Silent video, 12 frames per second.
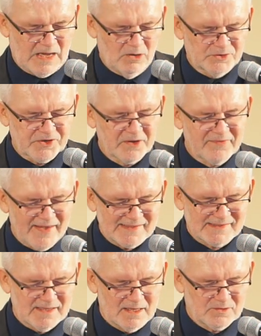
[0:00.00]
A oto
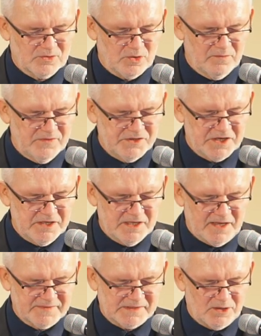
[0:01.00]
gwiazda, którą
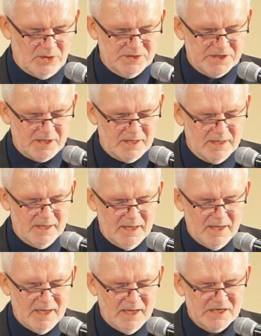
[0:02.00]
widzieli na wschodzie,
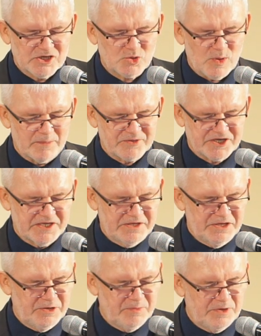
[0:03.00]
szła
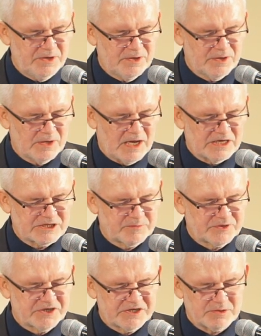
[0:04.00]
przed nimi,
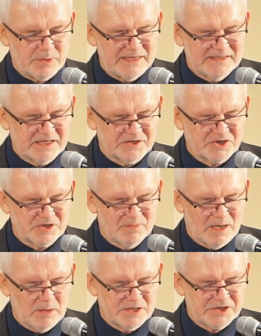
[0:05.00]
aż przyszła i
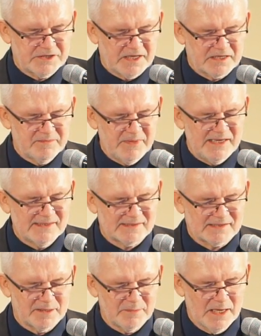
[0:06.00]
zatrzymała się nad
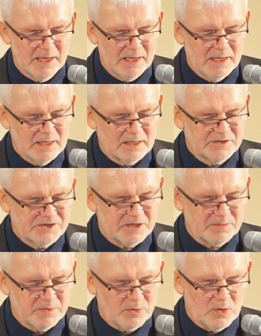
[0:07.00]
miejscem,
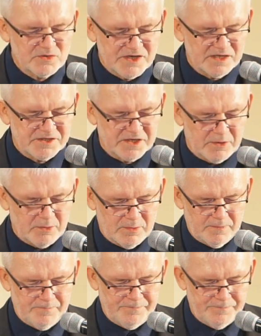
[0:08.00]
gdzie było dziecię.
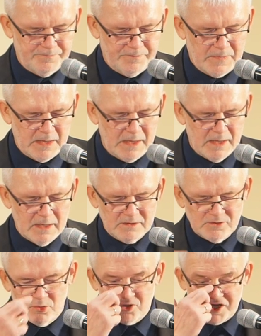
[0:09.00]

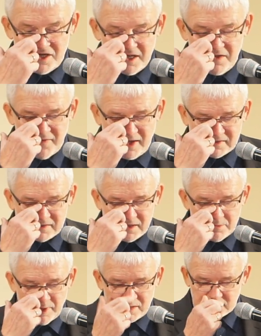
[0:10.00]
Gdy ujrzeli
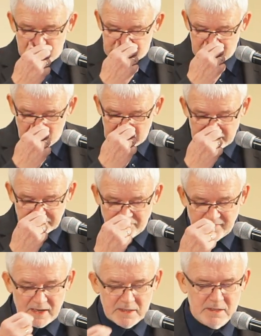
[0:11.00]
gwiazdę, bardzo się
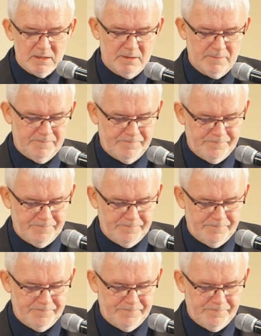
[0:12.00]
uradowali.